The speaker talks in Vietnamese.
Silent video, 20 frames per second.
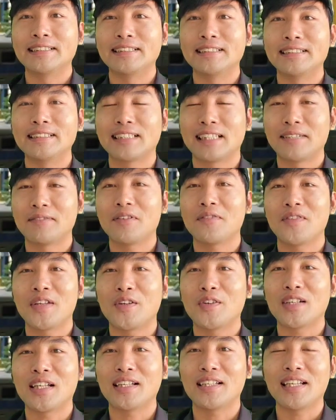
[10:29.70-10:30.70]
ừ, thì quý
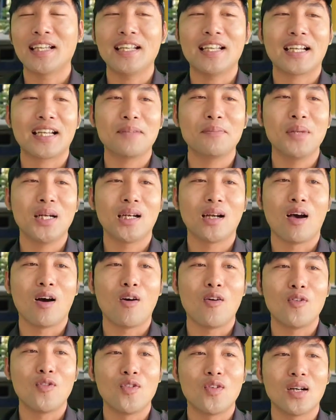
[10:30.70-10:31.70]
vị có thể thấy là cái mức
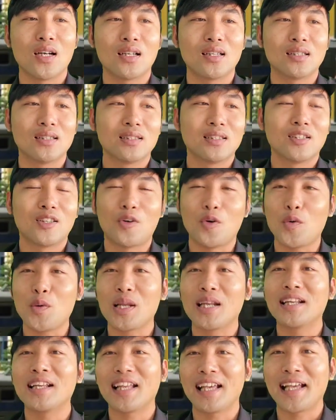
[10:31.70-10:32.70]
độ à, của
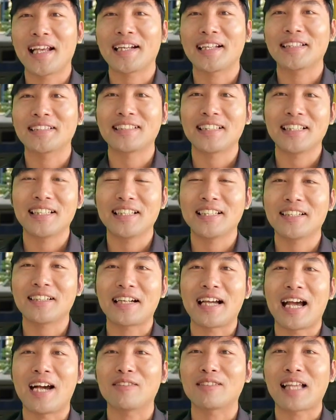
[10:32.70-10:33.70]
đinh lan là sẽ nó
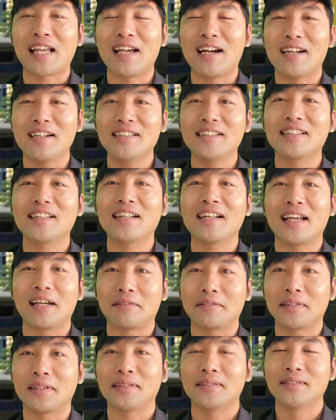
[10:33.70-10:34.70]
cao tay ấn như thế
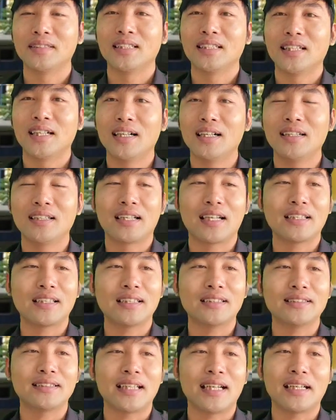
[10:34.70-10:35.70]
nào rồi hơn cả
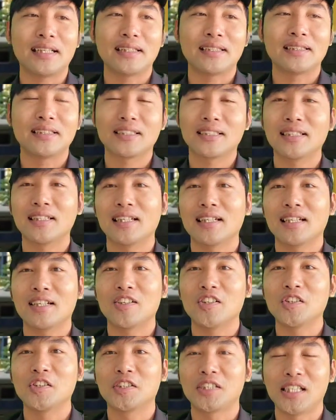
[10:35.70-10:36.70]
thanh trần cho nên là
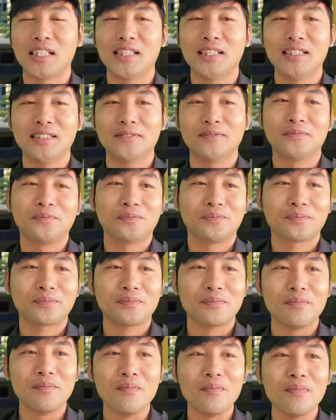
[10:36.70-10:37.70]
luật sư đó
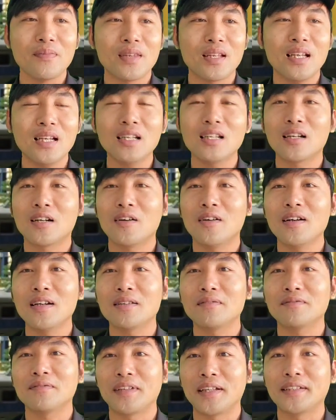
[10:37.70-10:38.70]
rất là khó
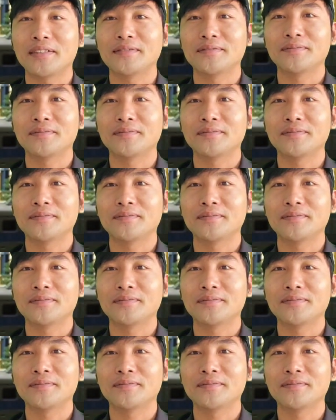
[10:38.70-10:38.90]
làm việc